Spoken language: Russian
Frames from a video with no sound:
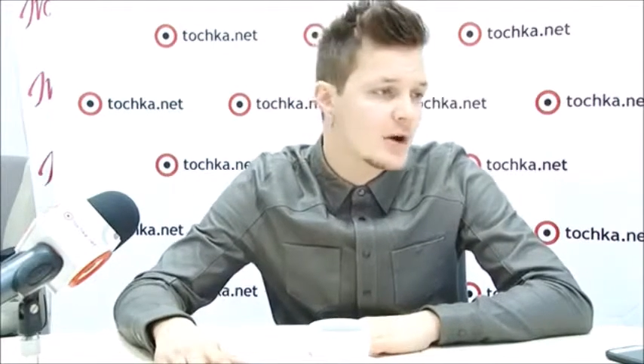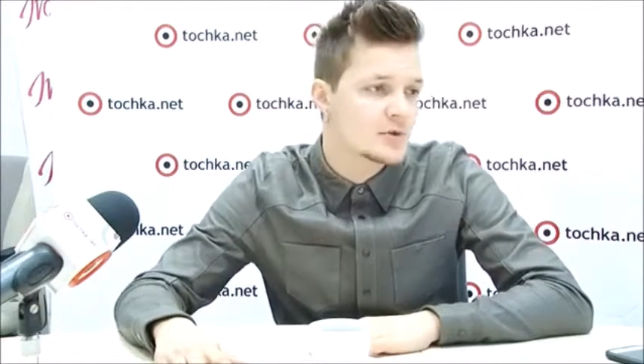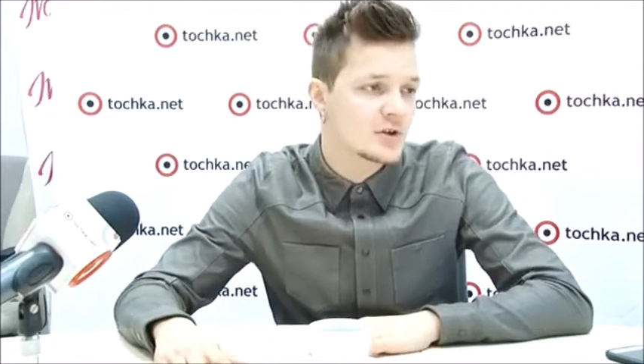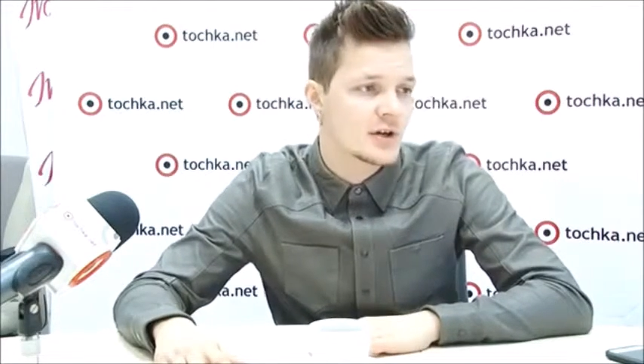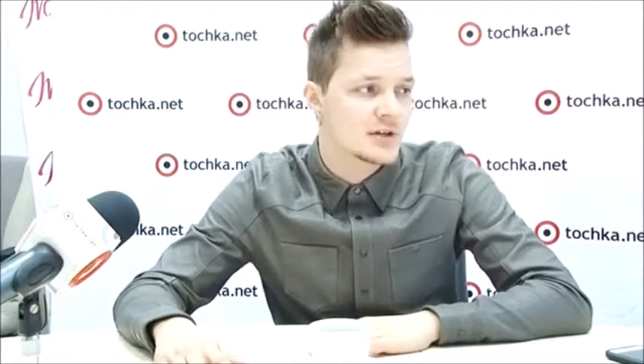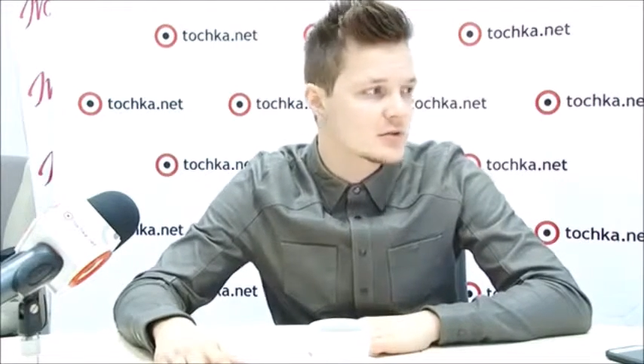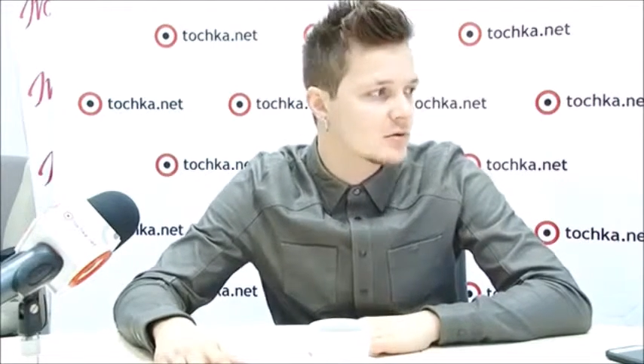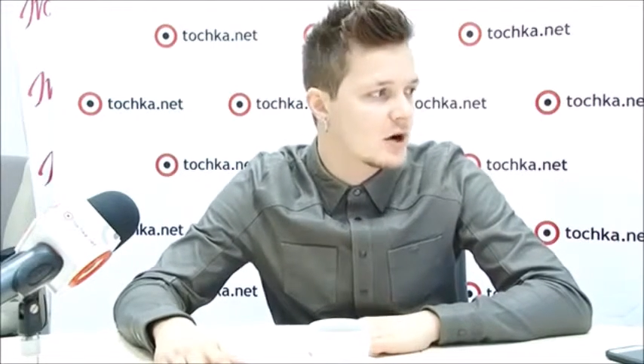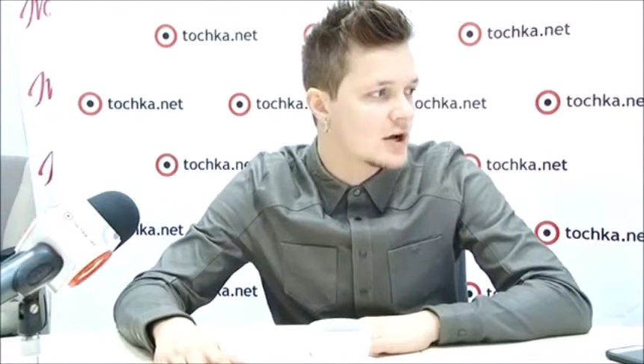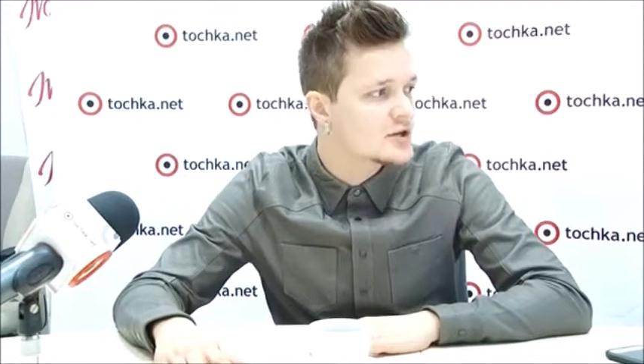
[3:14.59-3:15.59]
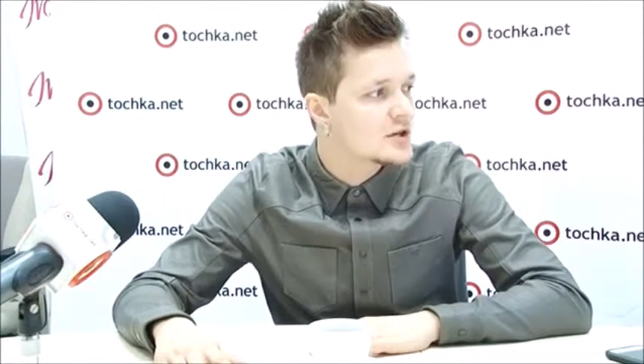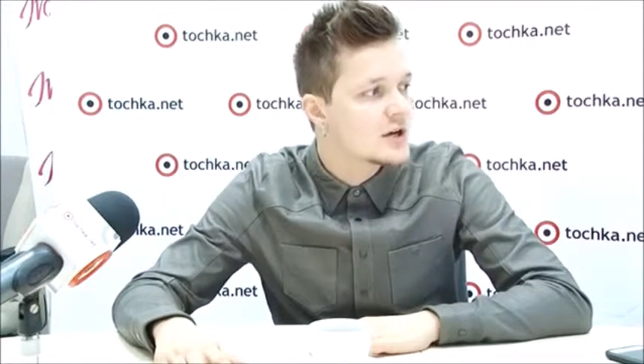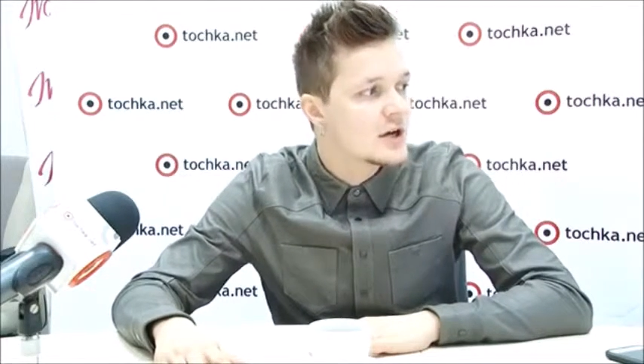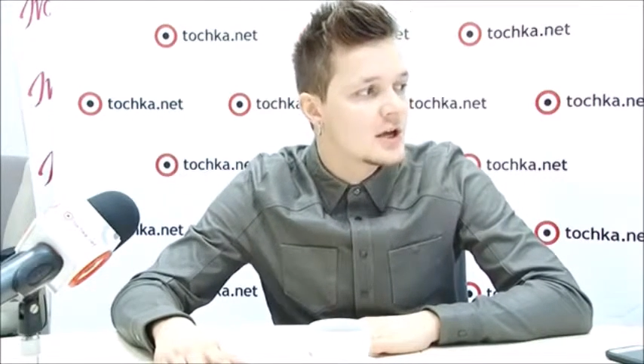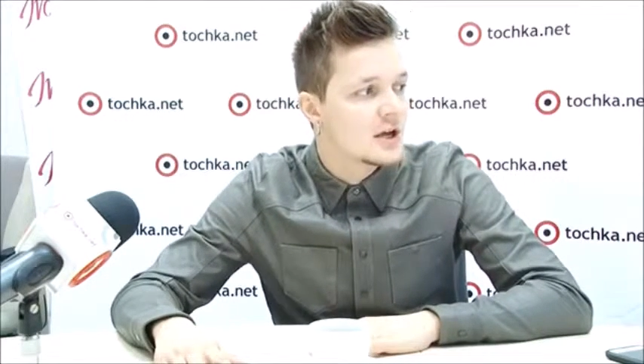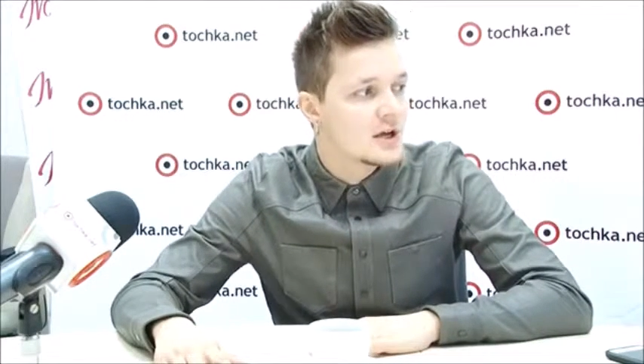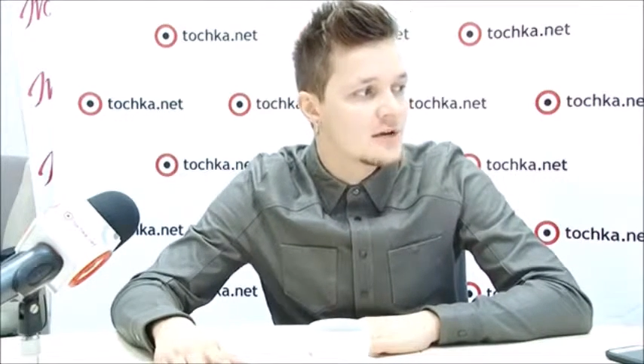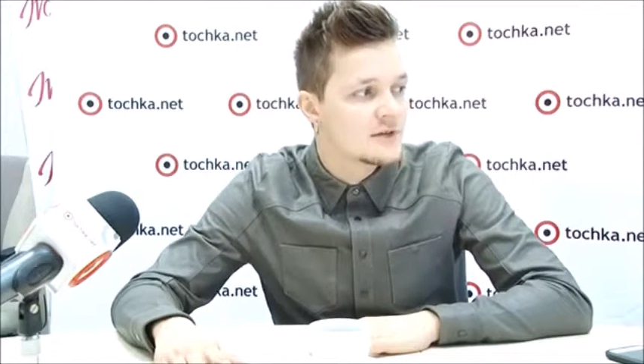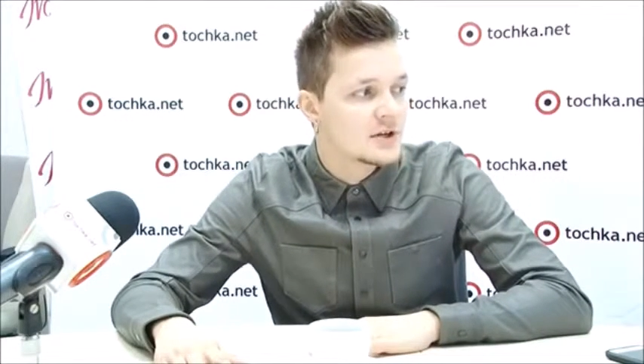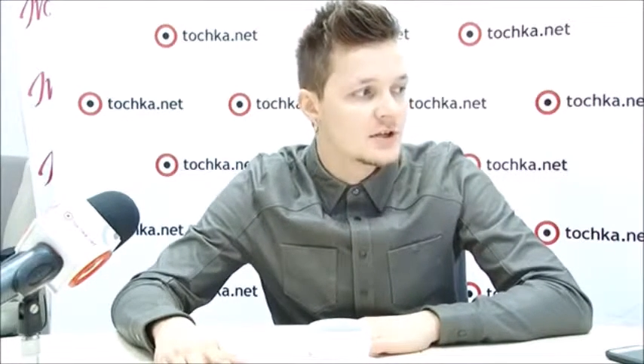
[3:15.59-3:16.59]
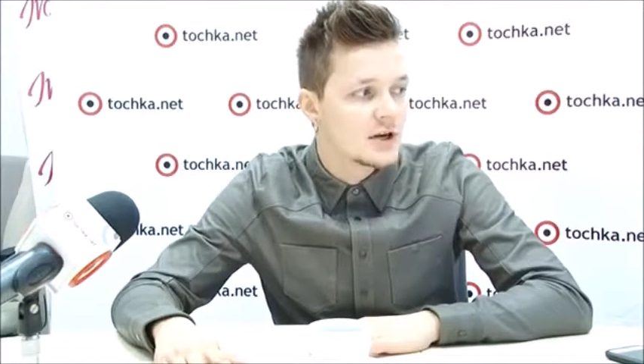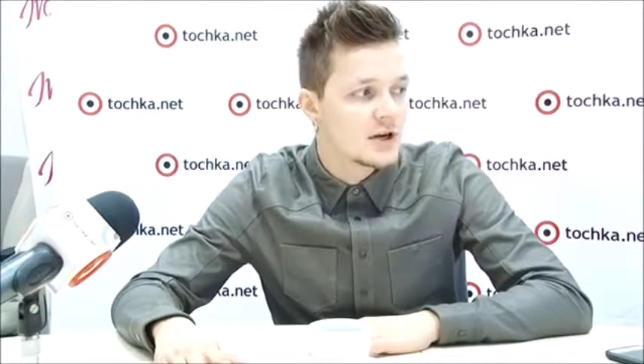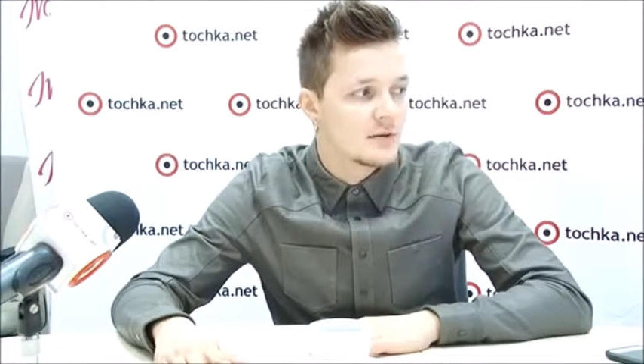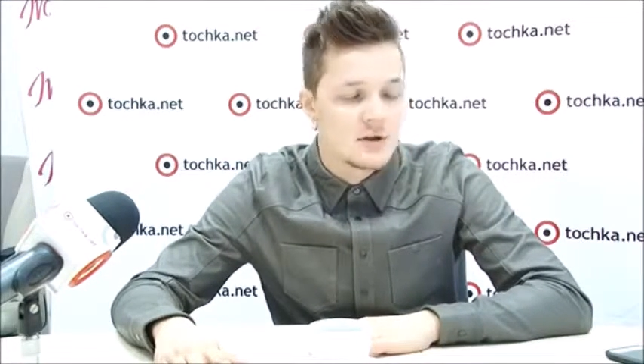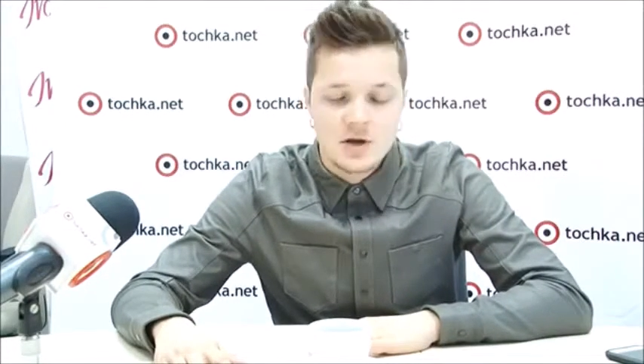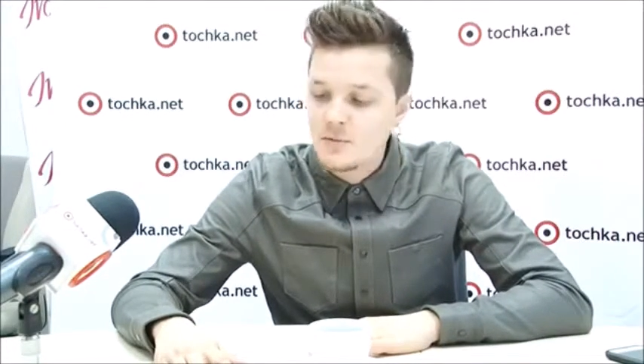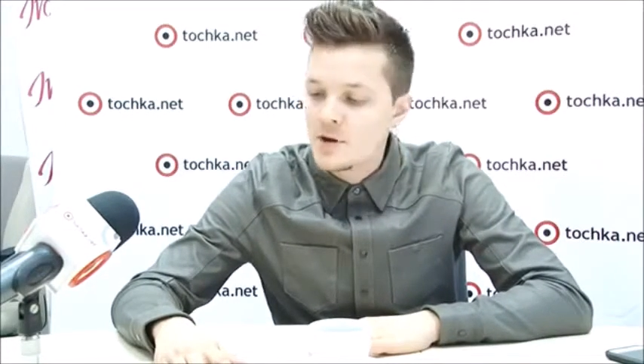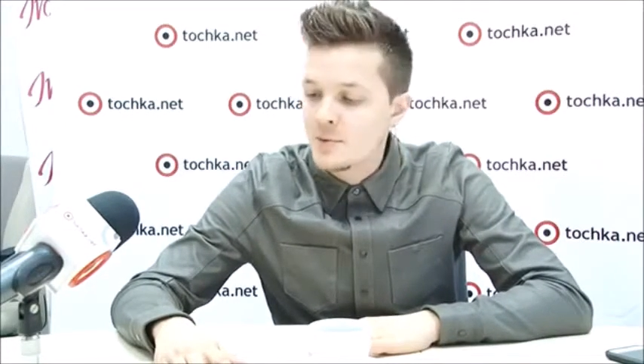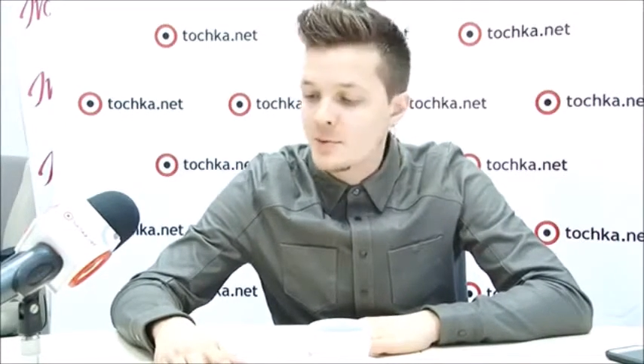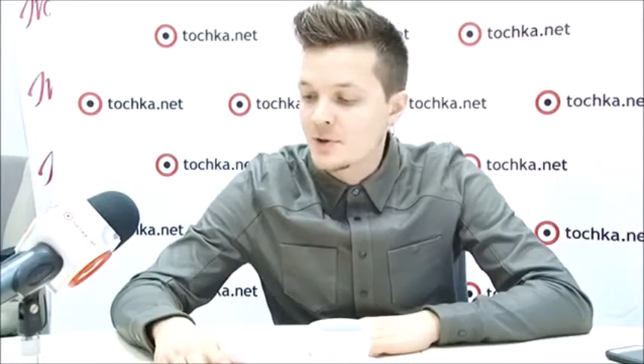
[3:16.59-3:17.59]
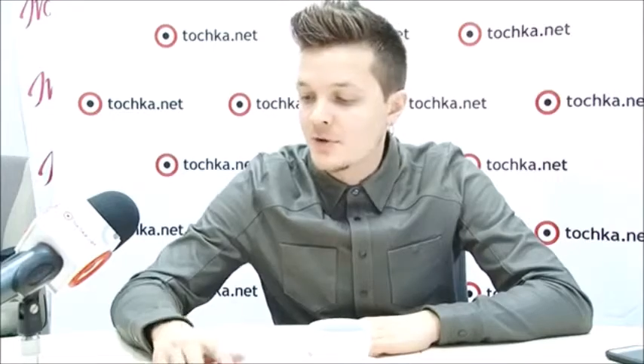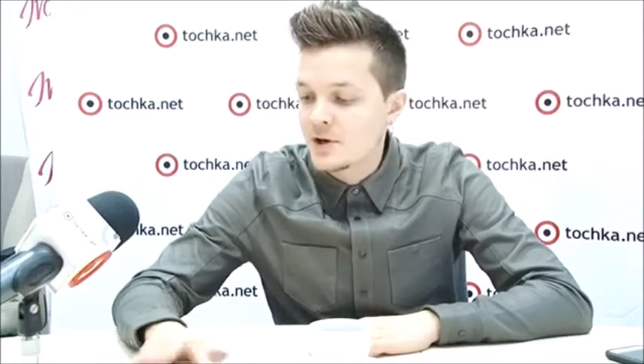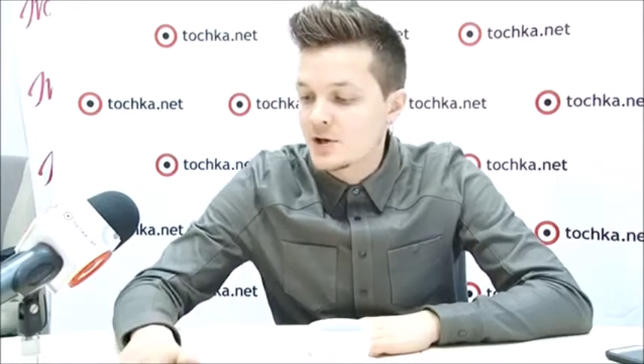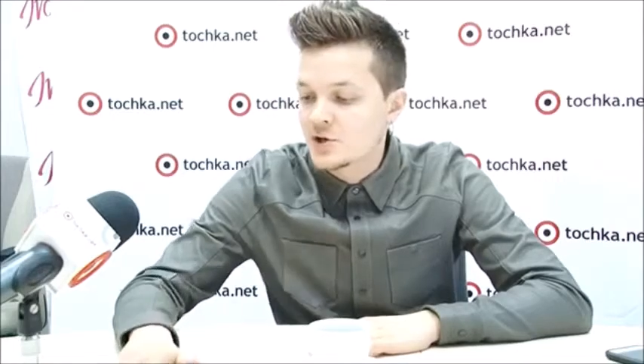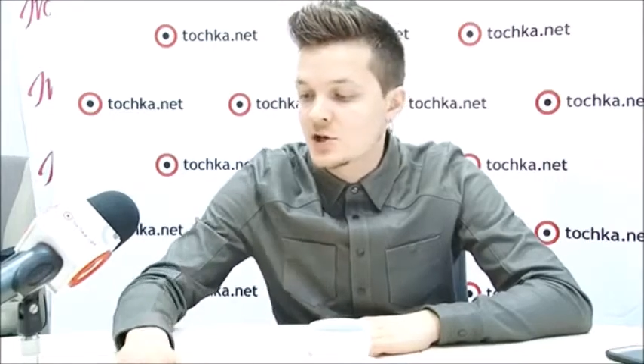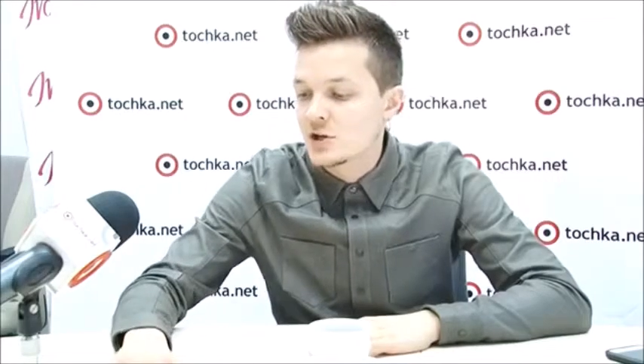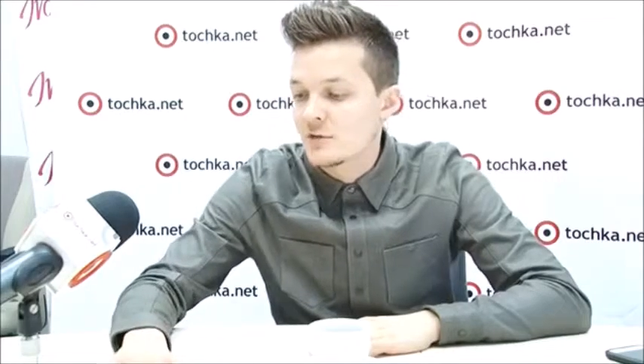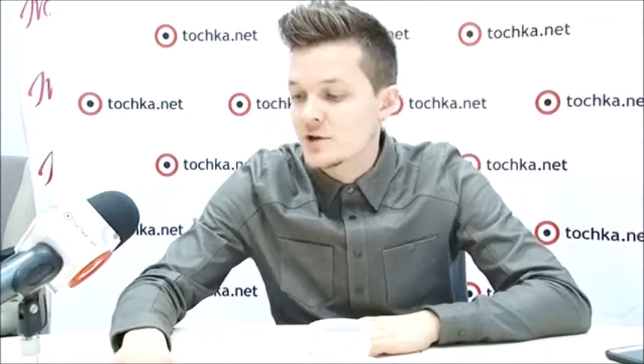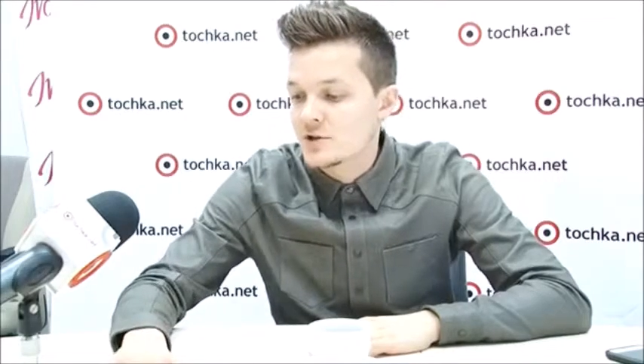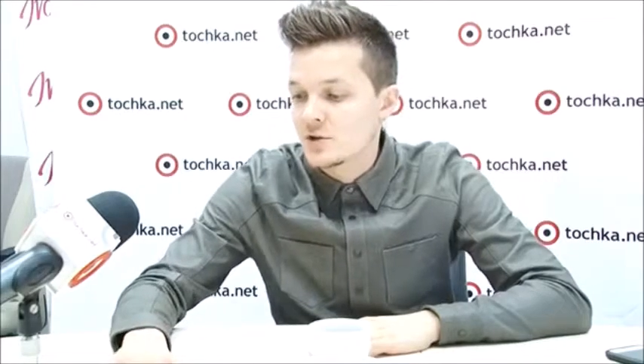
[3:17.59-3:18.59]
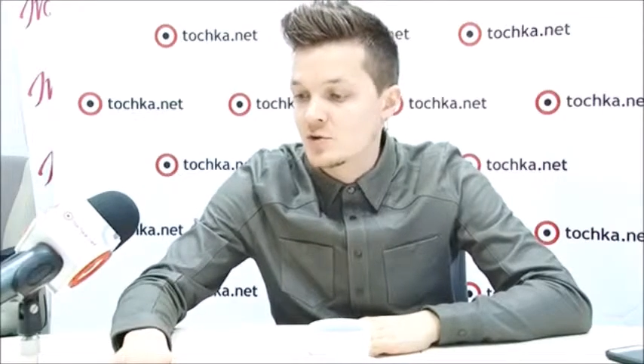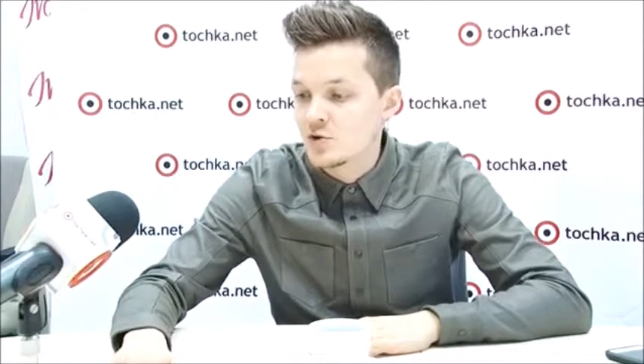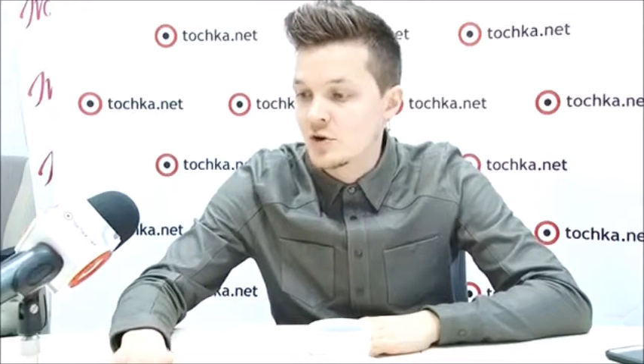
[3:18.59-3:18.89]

Я музыкант-слухач, и всегда мои преподаватели жаловались на то,